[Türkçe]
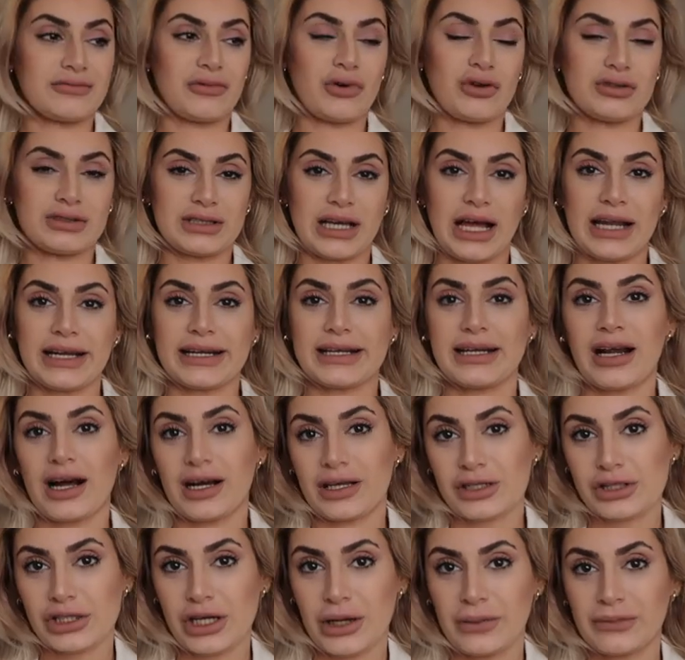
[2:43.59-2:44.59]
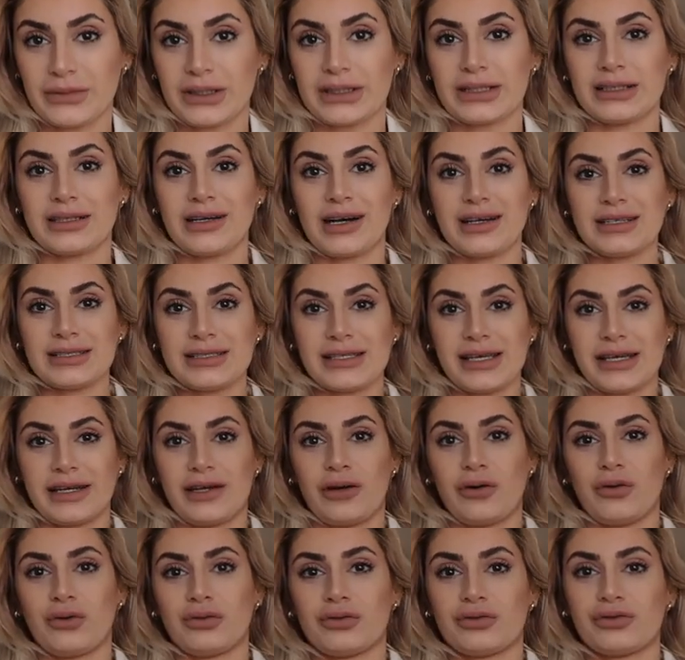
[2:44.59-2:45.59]
Özellikle akşamları daha
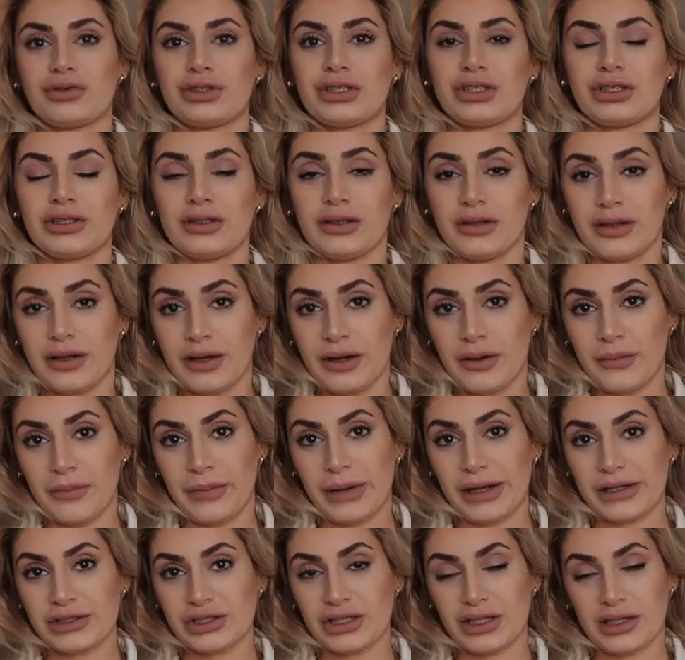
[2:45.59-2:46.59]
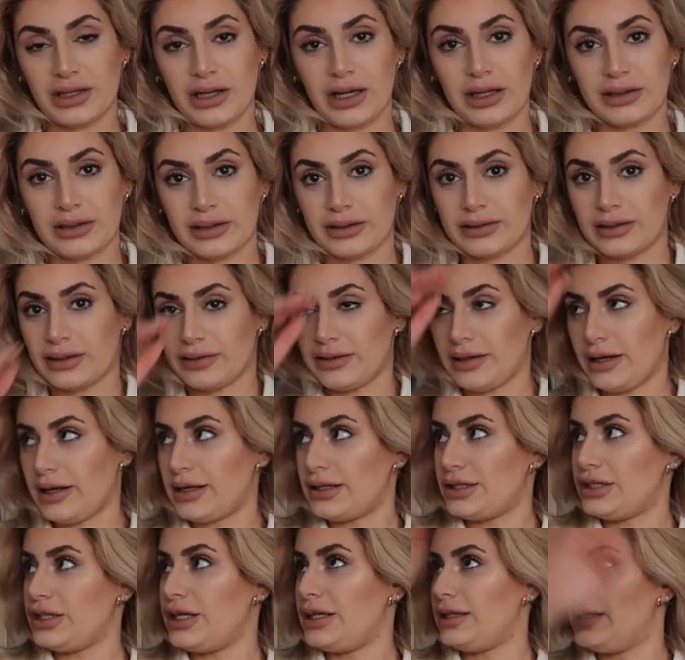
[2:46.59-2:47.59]
serin olduğu için bence rahatlıkla
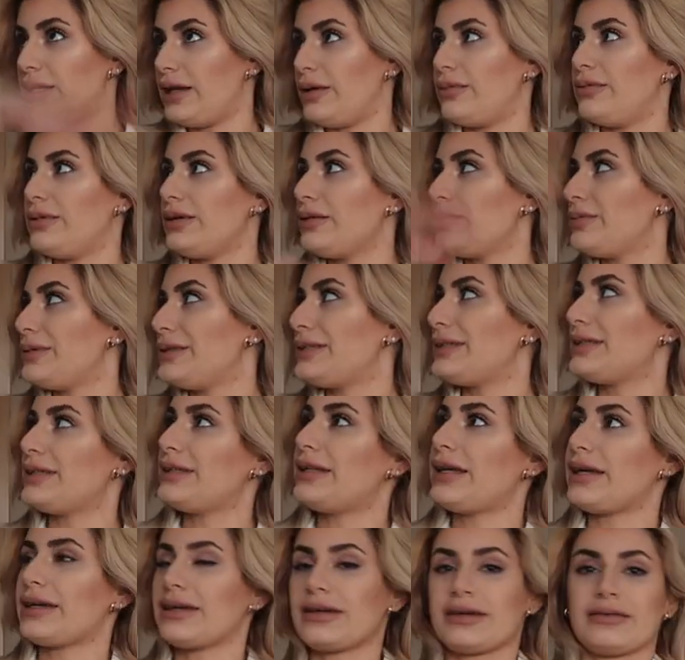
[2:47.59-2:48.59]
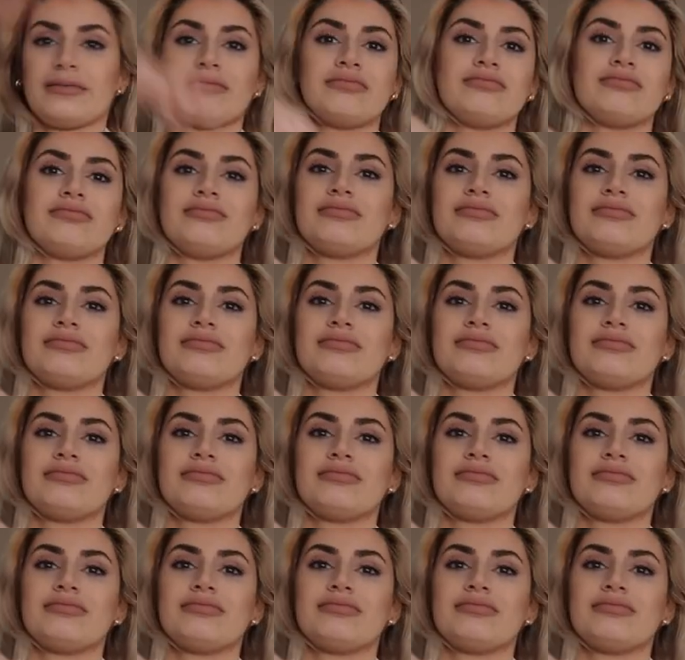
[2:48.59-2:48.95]
tercih edilebilir. Bir sinek